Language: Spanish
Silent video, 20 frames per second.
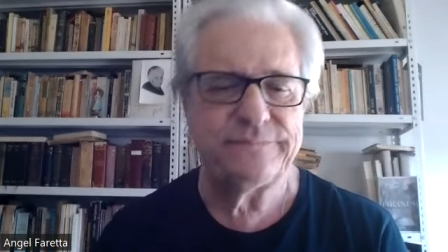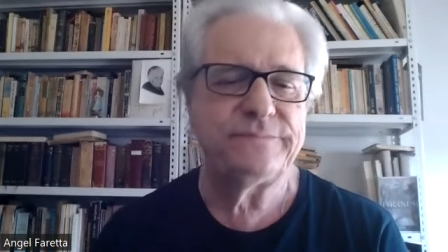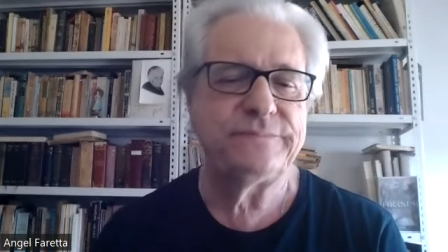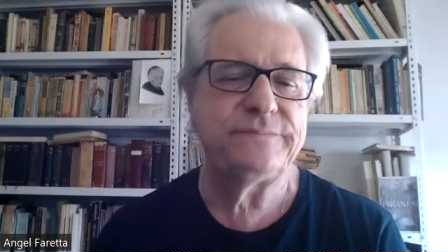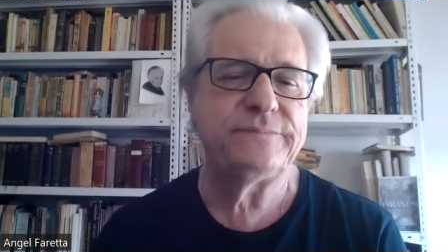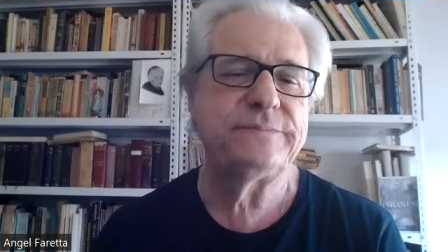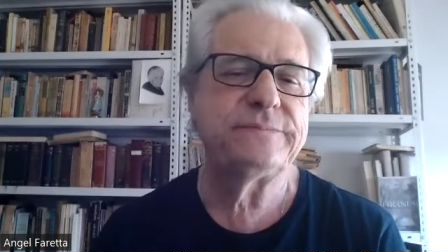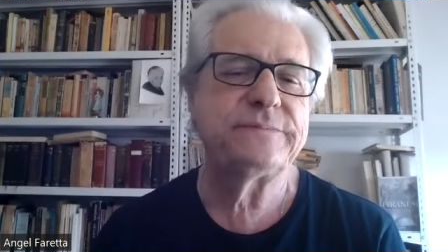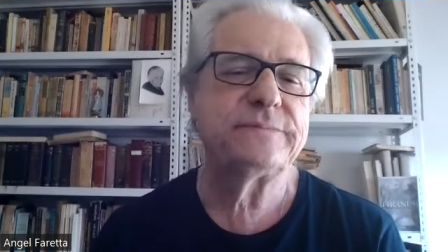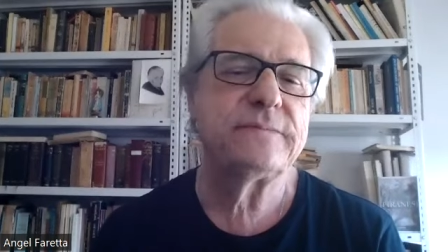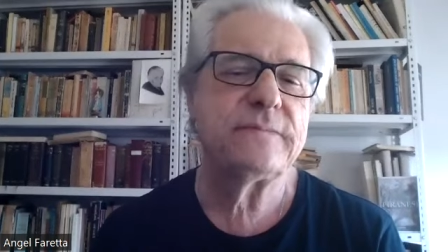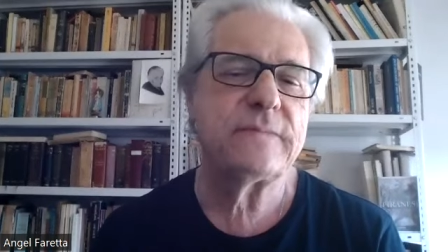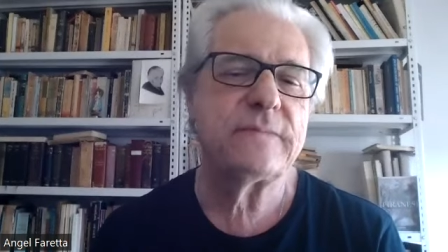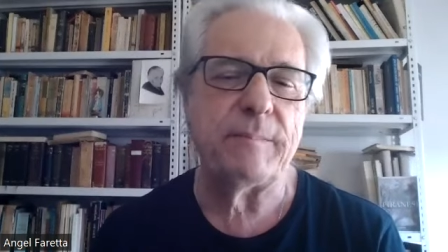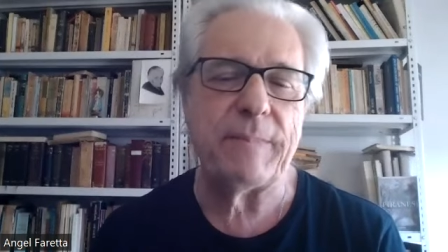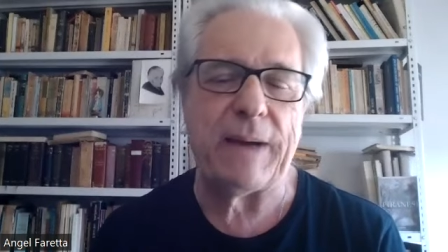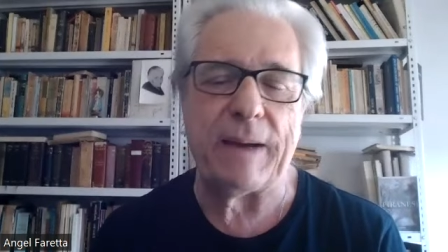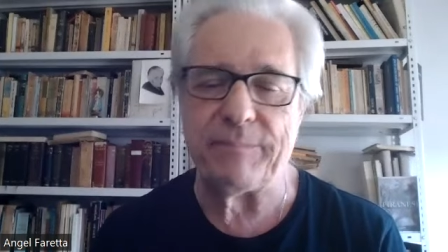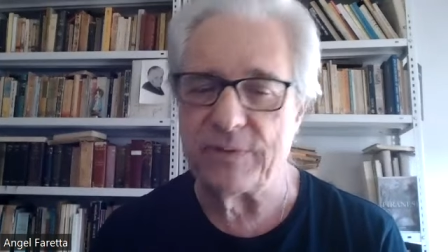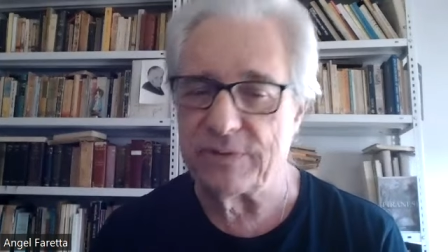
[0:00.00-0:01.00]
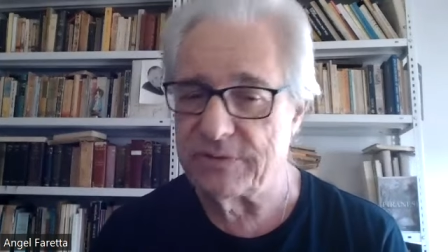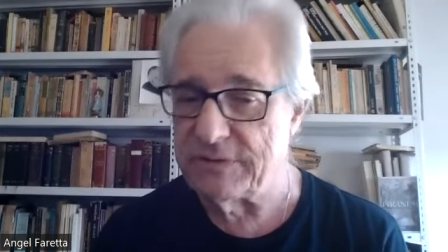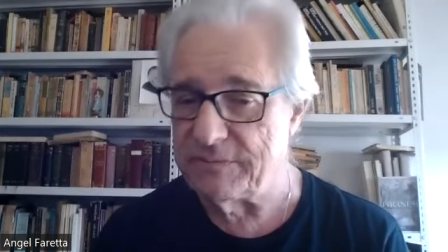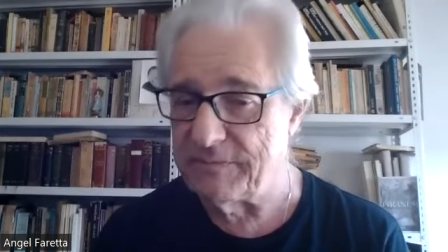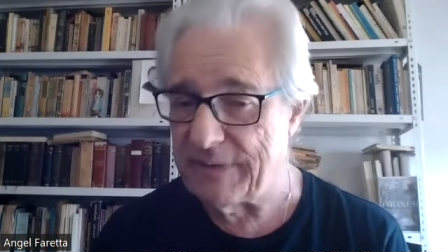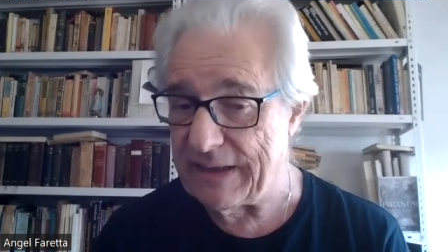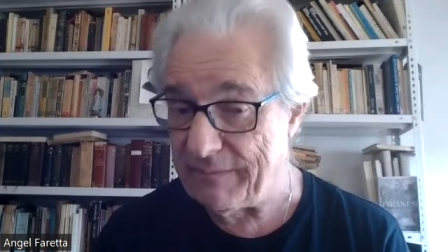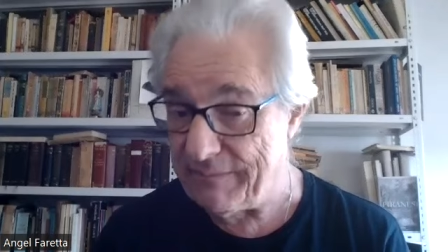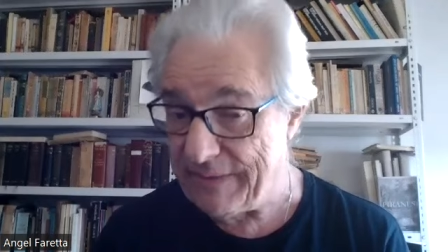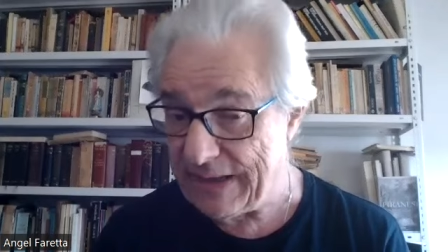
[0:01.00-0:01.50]
mm,
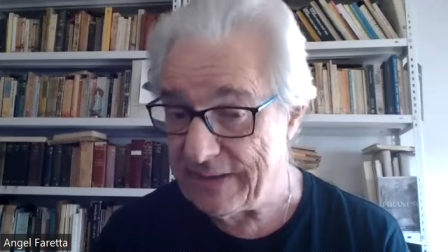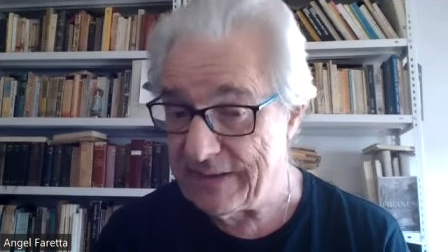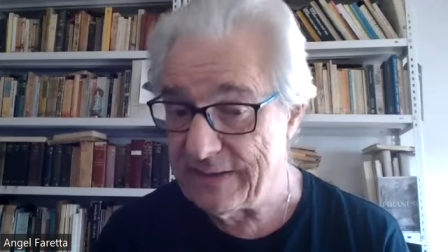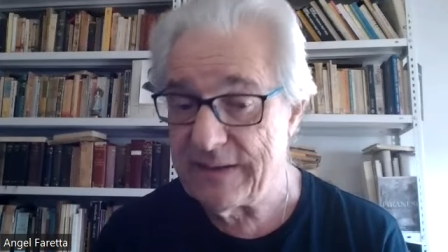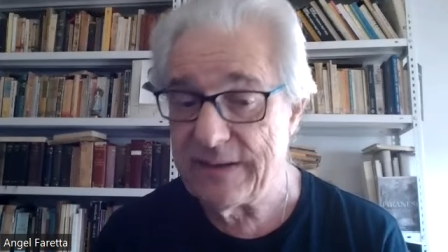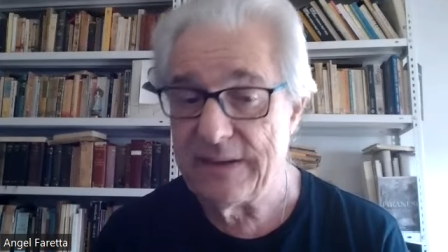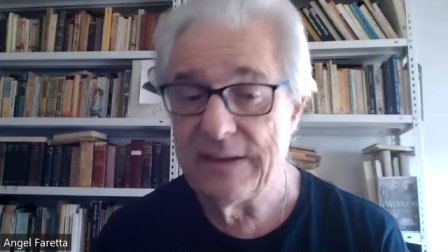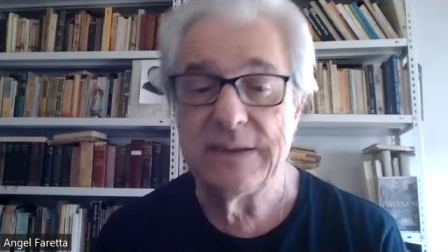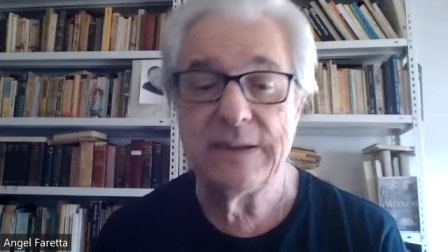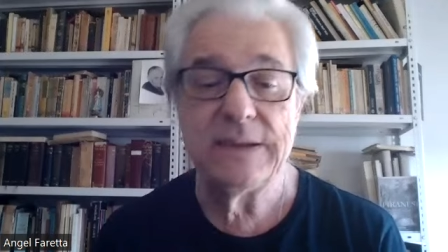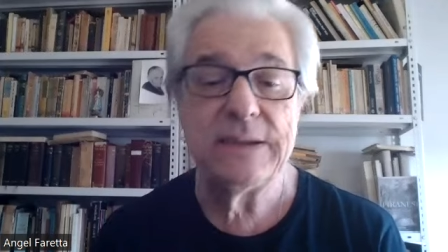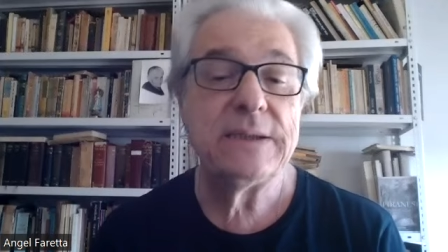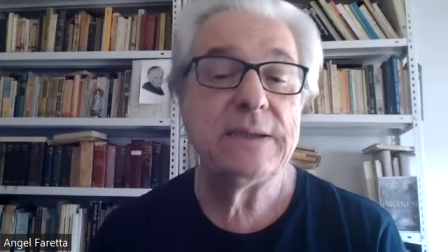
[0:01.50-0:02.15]
aproximadamente.